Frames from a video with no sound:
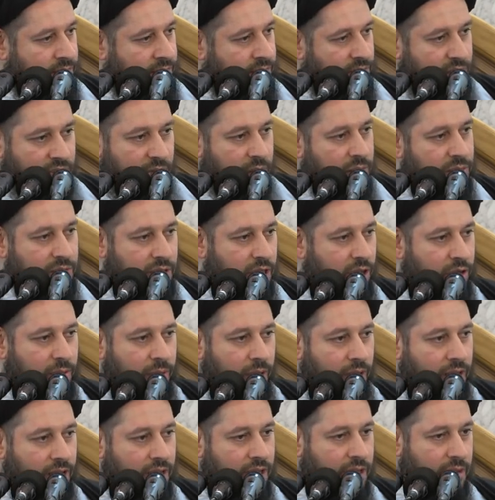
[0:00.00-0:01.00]
كم صعب
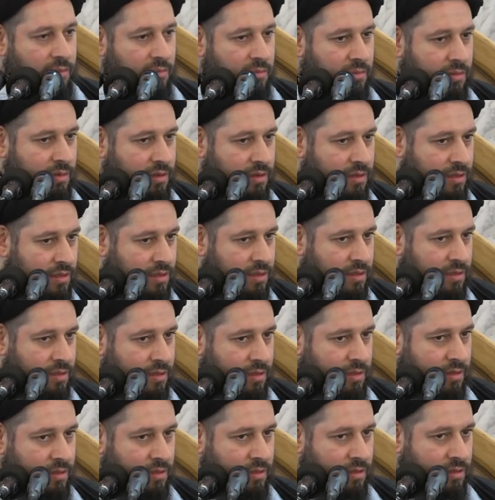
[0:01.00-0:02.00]
عليهم
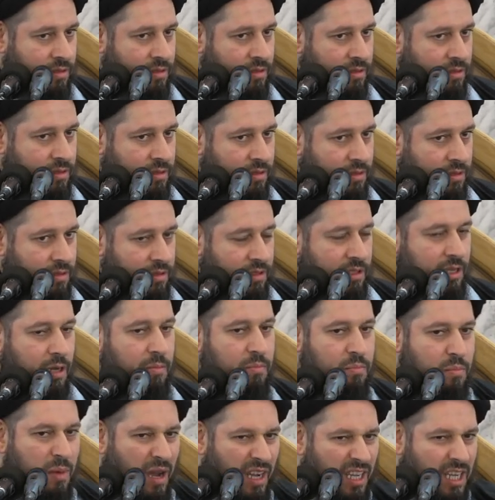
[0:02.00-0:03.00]

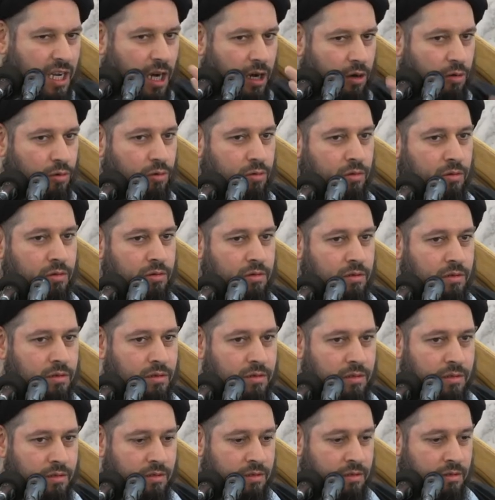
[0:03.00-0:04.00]
كم بكوا
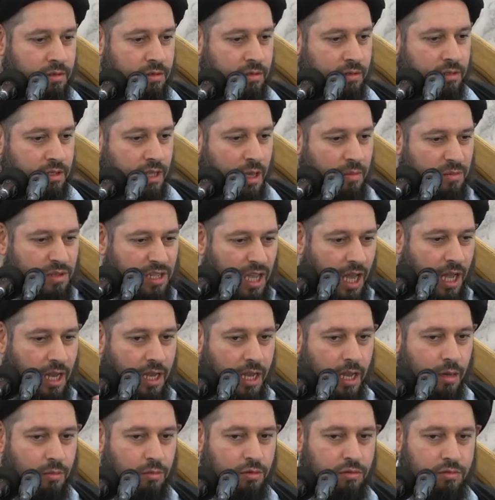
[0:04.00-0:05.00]
كم
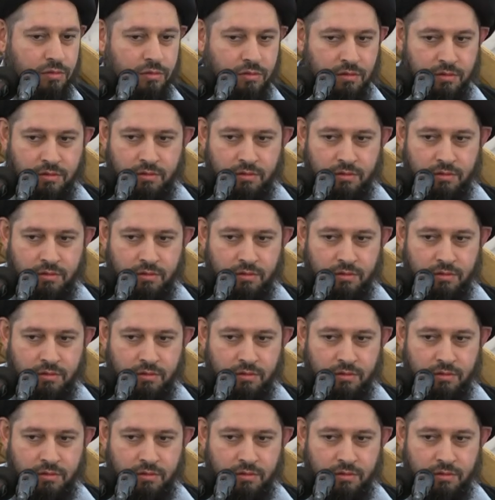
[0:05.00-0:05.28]
تألموا